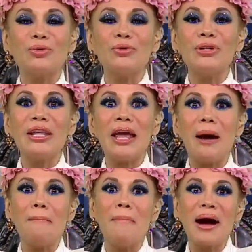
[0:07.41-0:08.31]
un
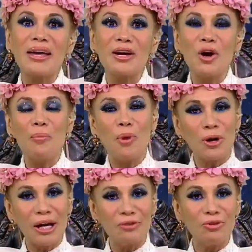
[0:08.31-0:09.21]
día mágico
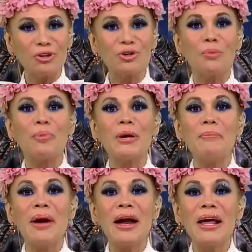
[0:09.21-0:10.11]
porque es nuestro
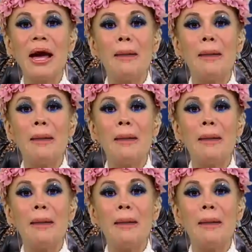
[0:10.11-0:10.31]
primer